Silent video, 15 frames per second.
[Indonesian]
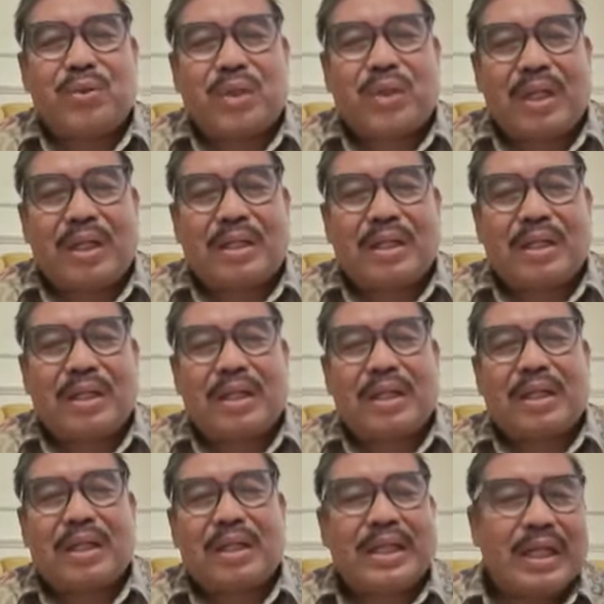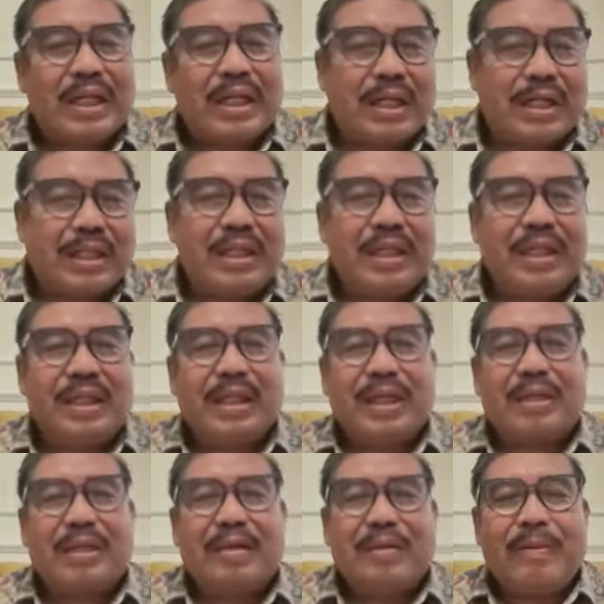dengan keinginan hmm.